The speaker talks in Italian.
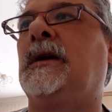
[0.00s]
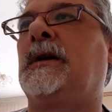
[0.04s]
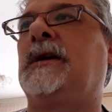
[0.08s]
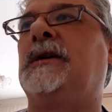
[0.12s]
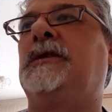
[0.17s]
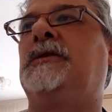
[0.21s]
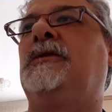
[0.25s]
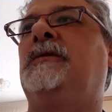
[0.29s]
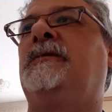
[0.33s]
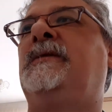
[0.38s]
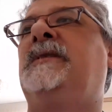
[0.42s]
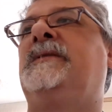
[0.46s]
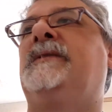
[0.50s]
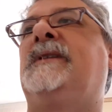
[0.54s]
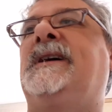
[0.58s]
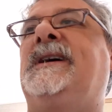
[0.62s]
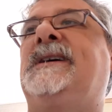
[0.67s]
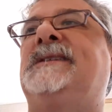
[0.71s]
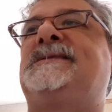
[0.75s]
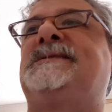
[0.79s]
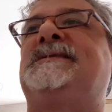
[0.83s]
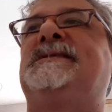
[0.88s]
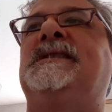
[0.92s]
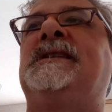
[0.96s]
che doveva
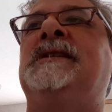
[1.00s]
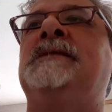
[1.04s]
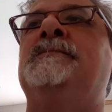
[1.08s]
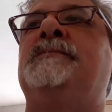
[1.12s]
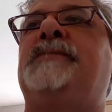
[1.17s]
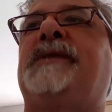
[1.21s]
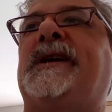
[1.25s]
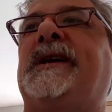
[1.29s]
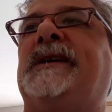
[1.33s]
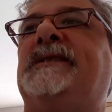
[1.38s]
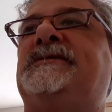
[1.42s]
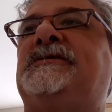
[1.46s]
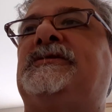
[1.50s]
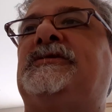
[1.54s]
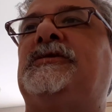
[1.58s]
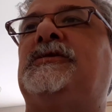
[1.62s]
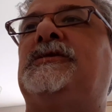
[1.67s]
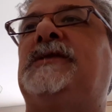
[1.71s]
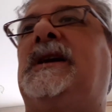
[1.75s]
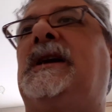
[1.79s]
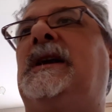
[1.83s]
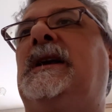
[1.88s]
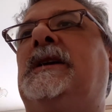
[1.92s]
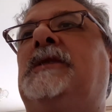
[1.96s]
essere impresso
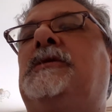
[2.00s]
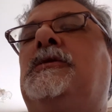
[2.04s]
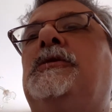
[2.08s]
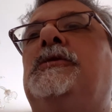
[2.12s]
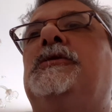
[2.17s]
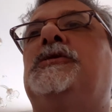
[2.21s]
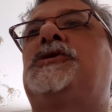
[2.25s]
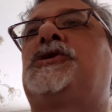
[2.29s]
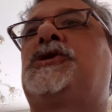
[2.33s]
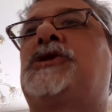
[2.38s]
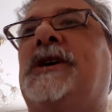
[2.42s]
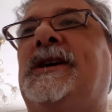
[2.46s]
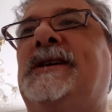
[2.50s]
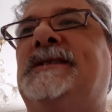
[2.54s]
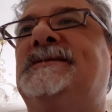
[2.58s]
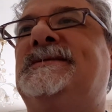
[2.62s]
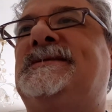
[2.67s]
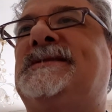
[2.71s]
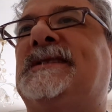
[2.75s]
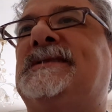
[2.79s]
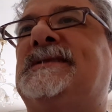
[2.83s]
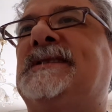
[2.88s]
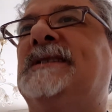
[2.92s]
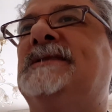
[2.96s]
dalla
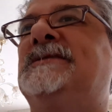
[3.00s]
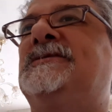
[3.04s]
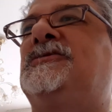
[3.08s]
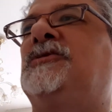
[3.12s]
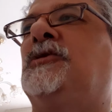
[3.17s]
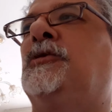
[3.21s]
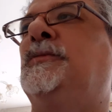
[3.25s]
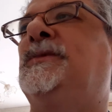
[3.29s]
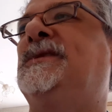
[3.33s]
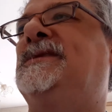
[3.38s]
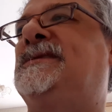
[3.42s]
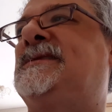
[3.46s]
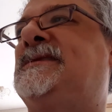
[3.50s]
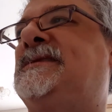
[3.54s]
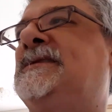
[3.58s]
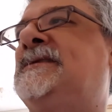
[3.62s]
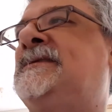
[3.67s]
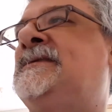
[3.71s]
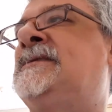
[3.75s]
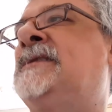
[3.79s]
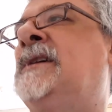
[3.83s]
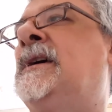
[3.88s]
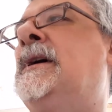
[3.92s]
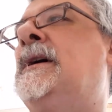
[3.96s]
conoscenza senza
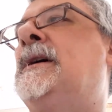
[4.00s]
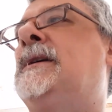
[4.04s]
omissis